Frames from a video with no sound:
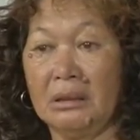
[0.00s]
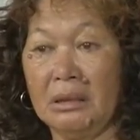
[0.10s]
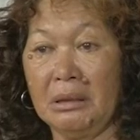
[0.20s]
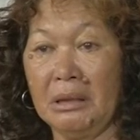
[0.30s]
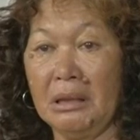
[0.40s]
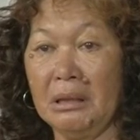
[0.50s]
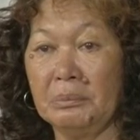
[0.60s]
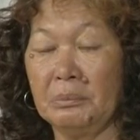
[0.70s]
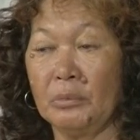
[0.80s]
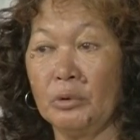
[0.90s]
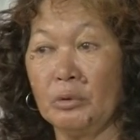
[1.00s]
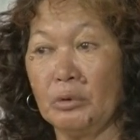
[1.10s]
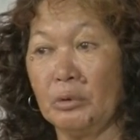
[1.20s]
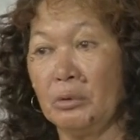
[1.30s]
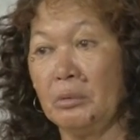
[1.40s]
Hindi
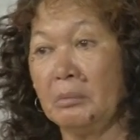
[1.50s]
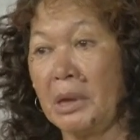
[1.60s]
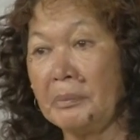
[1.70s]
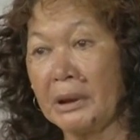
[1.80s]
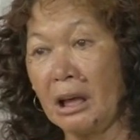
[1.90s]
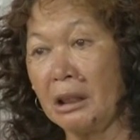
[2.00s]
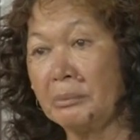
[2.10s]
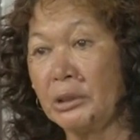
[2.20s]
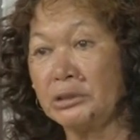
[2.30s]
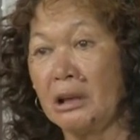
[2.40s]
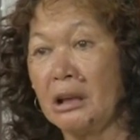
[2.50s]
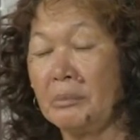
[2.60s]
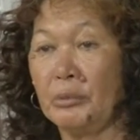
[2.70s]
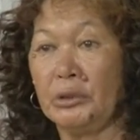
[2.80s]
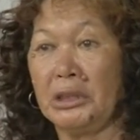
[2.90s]
may paraan pa siya
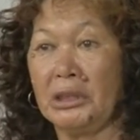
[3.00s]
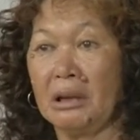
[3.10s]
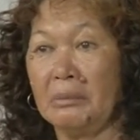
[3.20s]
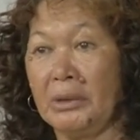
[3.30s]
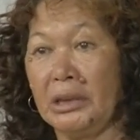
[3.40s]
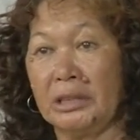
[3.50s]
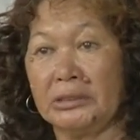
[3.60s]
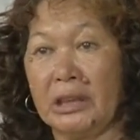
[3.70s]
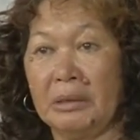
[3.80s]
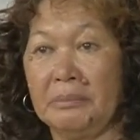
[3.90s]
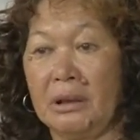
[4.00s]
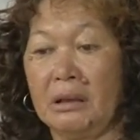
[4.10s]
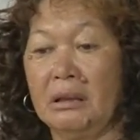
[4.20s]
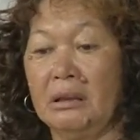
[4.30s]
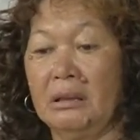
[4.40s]
nga pwede niya kabigin sa
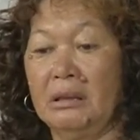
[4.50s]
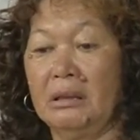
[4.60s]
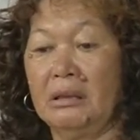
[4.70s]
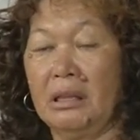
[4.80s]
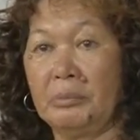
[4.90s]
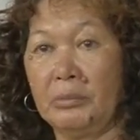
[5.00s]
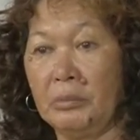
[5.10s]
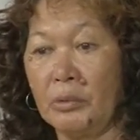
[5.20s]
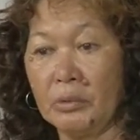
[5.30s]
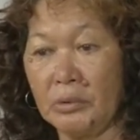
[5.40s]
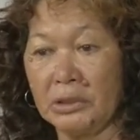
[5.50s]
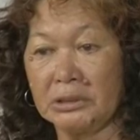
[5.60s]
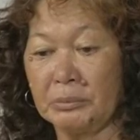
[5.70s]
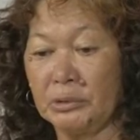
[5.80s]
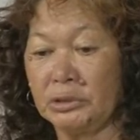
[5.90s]
iba. Ay bunggo
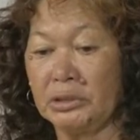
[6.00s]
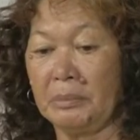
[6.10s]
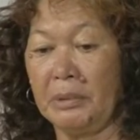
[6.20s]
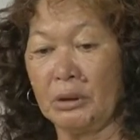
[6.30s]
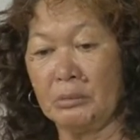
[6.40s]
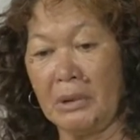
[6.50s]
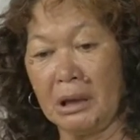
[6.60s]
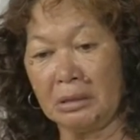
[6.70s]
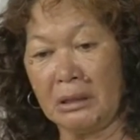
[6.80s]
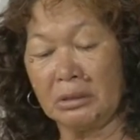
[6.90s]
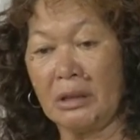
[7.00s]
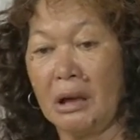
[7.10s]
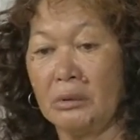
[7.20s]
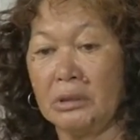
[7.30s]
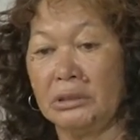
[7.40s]
isa pusti pero bakit ang
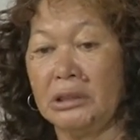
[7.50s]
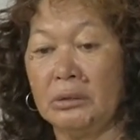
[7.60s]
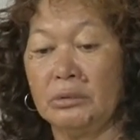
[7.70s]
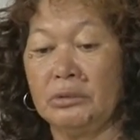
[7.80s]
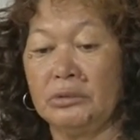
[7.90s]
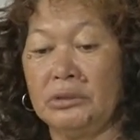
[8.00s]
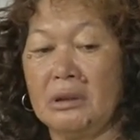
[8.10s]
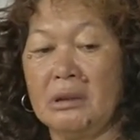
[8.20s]
taon ay sinuyod